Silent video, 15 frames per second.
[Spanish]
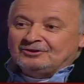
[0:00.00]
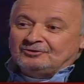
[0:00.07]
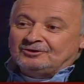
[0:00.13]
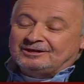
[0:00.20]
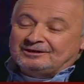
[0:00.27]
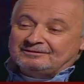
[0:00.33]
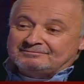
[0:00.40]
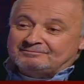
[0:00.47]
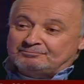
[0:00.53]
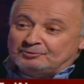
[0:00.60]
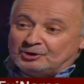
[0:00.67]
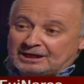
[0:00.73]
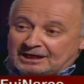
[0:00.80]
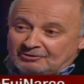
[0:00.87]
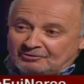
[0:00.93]
Oye,
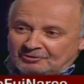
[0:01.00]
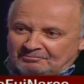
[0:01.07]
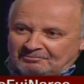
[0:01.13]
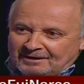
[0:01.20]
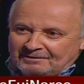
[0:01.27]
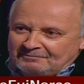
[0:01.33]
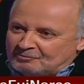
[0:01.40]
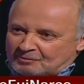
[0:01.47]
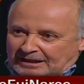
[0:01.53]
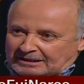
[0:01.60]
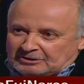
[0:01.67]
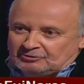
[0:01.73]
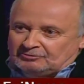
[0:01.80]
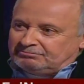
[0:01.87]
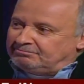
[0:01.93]
¿puedo ir a Colombia?
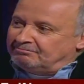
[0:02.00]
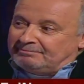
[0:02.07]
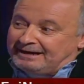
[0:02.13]
¿Cuándo?